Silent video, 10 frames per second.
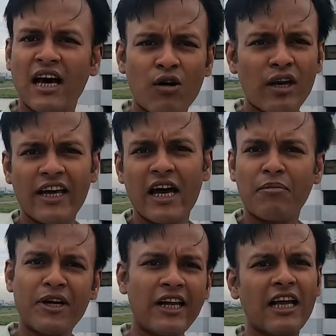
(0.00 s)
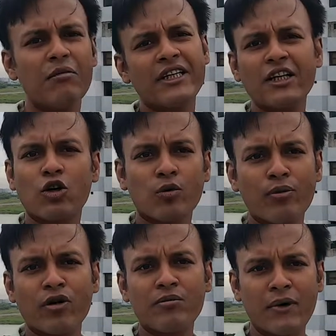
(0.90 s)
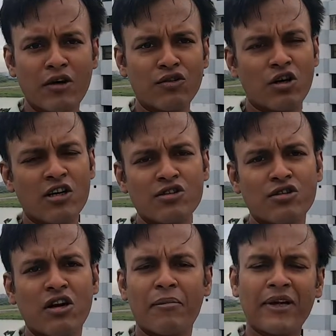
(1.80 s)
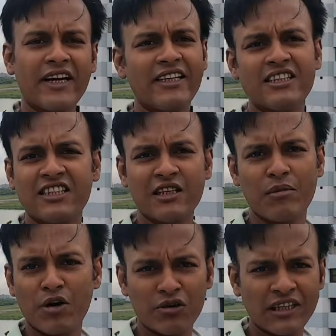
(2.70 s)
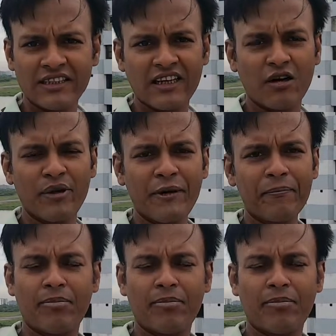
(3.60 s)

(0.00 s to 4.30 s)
তাহলে আপনার হেলমেটে গোপ্রো মাউন্ট করার জন্য আপনাকে একটি চিন মাউন্ট কিনতে হবে